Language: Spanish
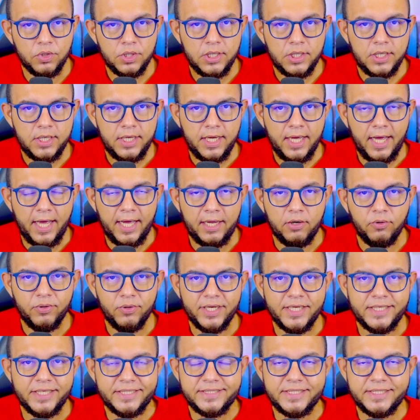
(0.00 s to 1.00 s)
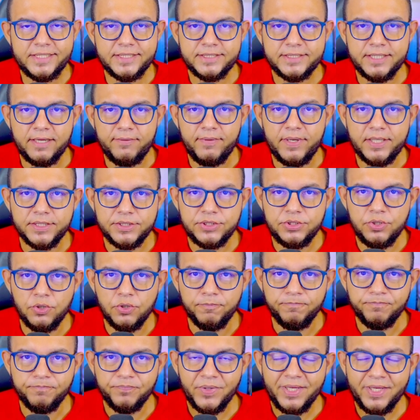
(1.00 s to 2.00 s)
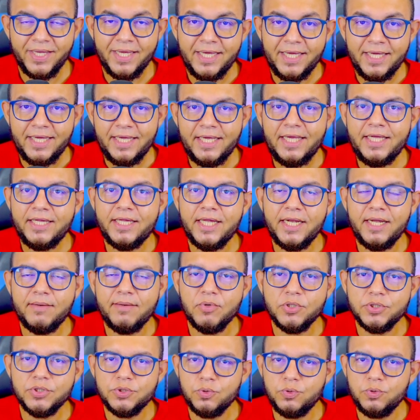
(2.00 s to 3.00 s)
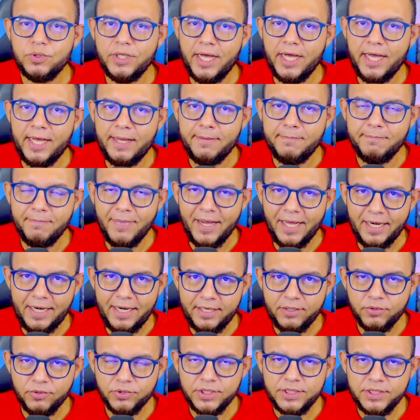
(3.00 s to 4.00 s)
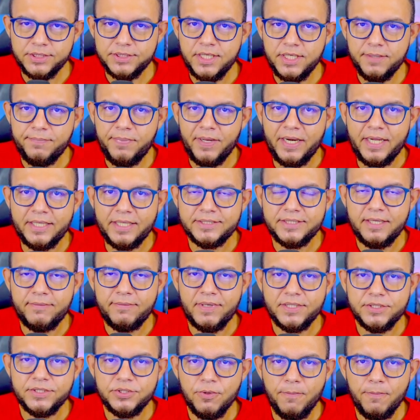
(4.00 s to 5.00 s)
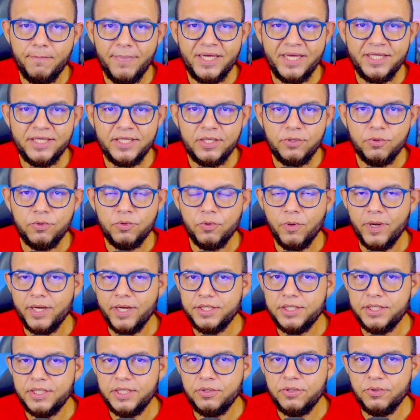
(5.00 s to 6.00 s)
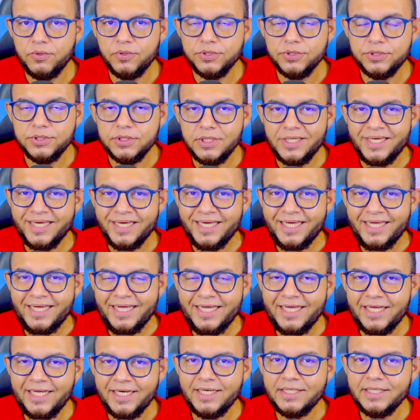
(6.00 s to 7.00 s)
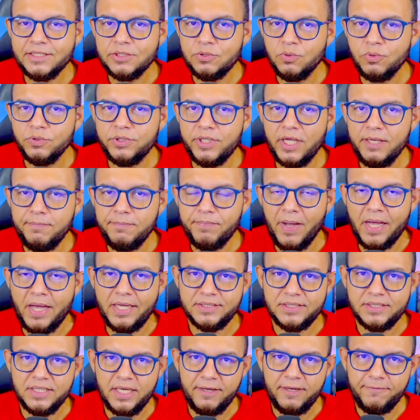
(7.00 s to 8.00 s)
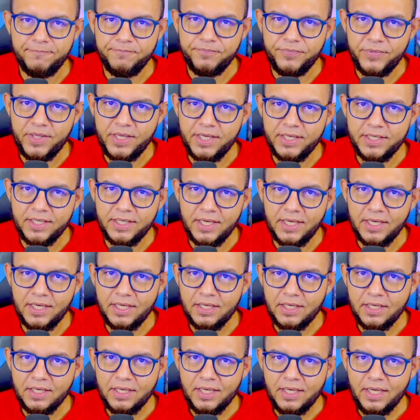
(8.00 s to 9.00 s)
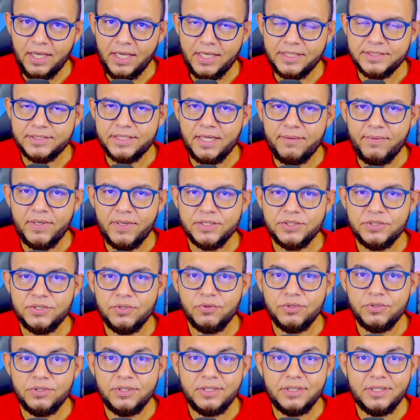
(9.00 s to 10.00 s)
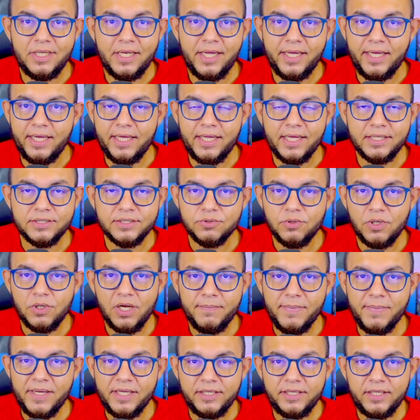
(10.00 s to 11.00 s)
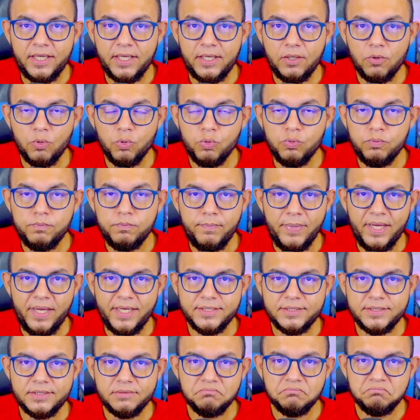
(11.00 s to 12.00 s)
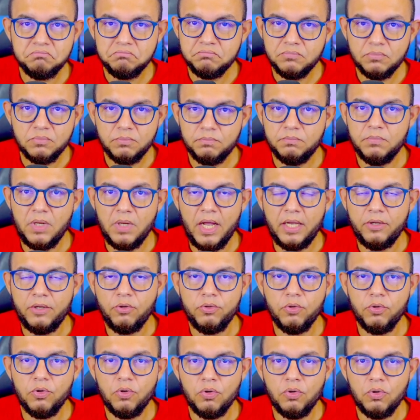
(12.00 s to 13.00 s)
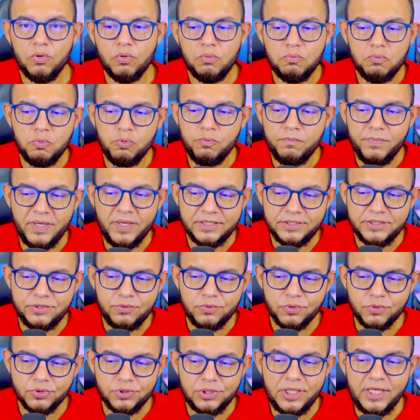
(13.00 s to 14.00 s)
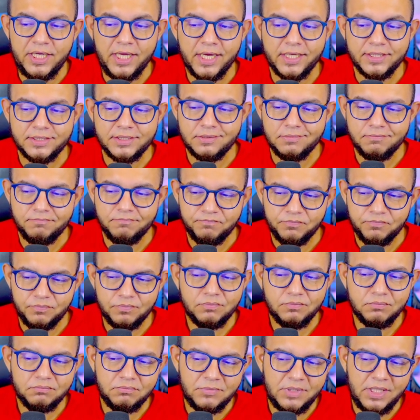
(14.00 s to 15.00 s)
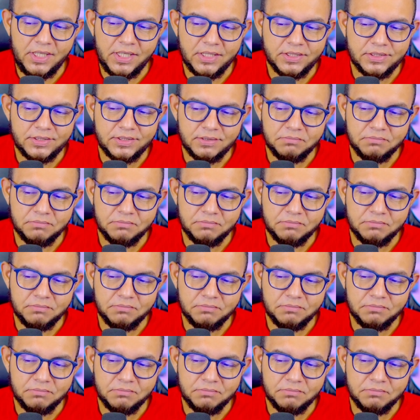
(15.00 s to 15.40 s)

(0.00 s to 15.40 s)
a lo que es esta versión. Y tenemos una mala noticia para esta versión 21H2 y resulta y pasa de que esta versión le queda solamente un mes, algo un mes y unos días 10,